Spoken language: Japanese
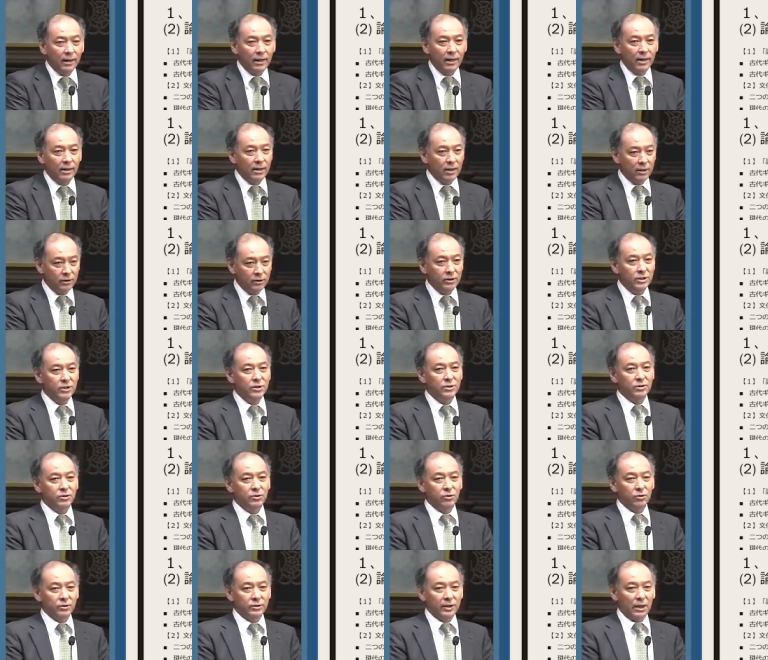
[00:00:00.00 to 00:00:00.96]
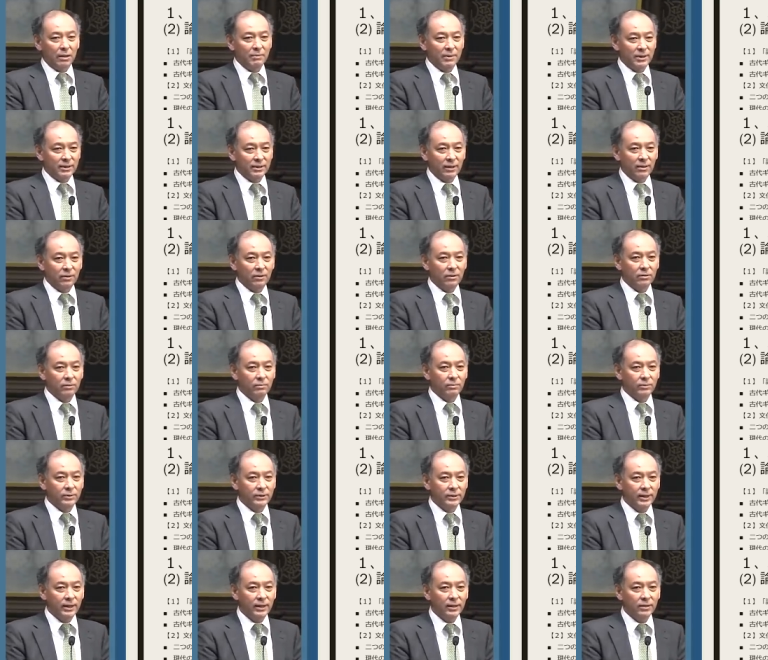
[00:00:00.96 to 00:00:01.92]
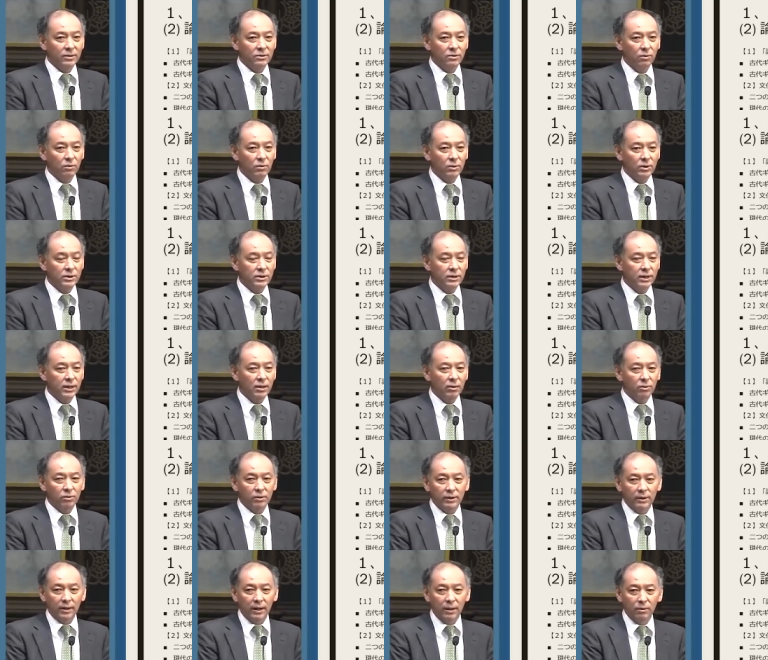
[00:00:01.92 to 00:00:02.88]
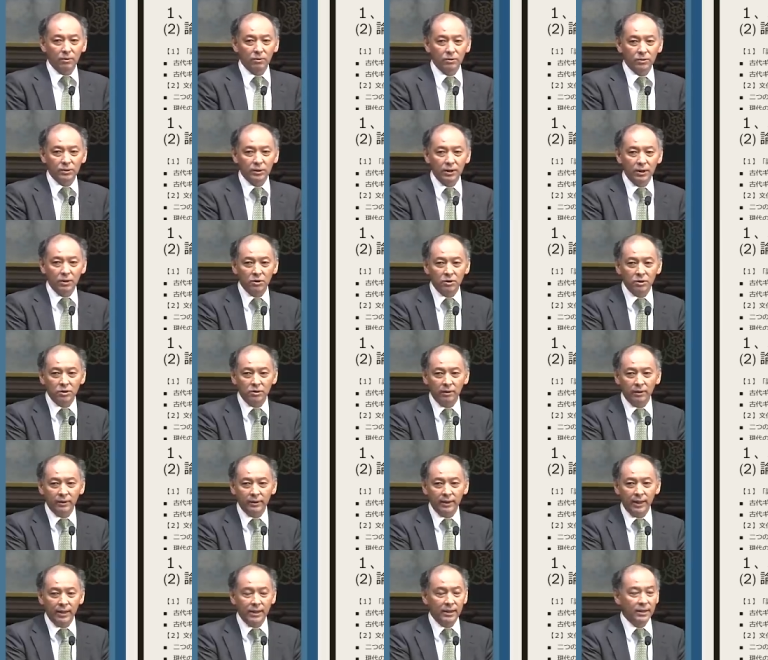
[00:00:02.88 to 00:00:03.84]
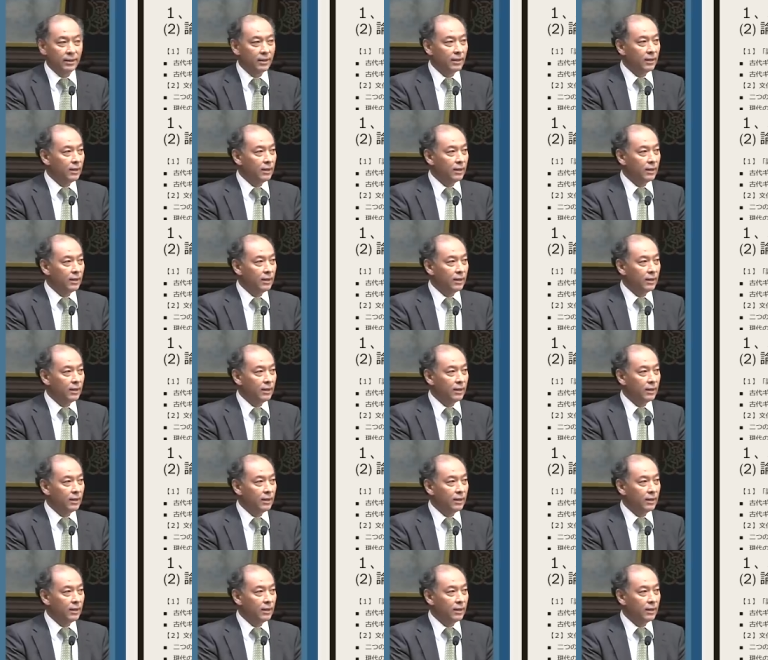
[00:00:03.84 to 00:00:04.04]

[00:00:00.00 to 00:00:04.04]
科学技術を使いましたというと思うんですねそこに西洋って単語をつける必要はない